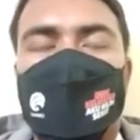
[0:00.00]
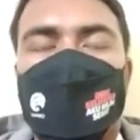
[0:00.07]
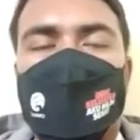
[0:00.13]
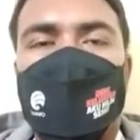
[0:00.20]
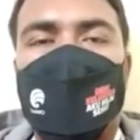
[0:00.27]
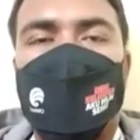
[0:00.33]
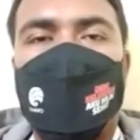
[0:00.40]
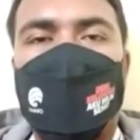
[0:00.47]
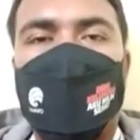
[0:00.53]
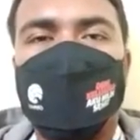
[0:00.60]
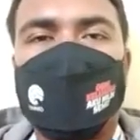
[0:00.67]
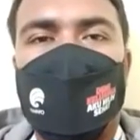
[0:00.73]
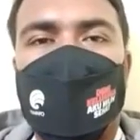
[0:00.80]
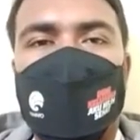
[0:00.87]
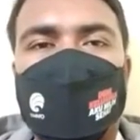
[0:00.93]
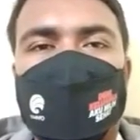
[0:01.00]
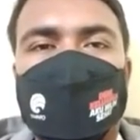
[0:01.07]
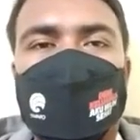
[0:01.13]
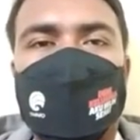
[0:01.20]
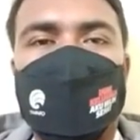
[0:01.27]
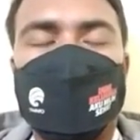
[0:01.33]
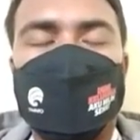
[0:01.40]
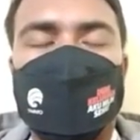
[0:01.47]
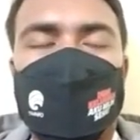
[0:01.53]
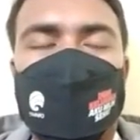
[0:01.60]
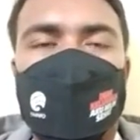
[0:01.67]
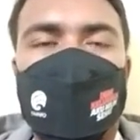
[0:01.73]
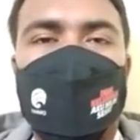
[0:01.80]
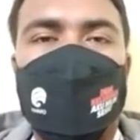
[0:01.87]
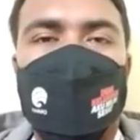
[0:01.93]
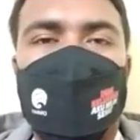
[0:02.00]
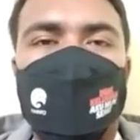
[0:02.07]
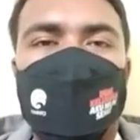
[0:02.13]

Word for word: uh, eh, 6 skala Richter sehingga